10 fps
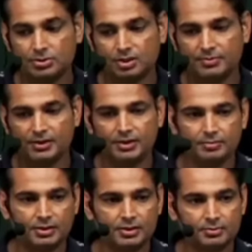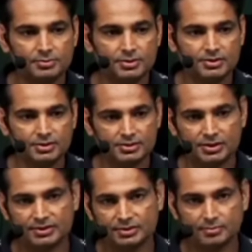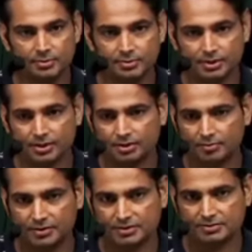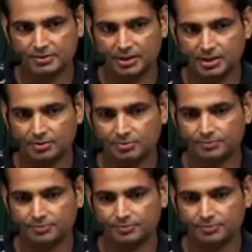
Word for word: साल पहले की बात है अब उसका शायद सिलेक्शन भी हो गया इनकम टैक्स इंस्पेक्टर है वो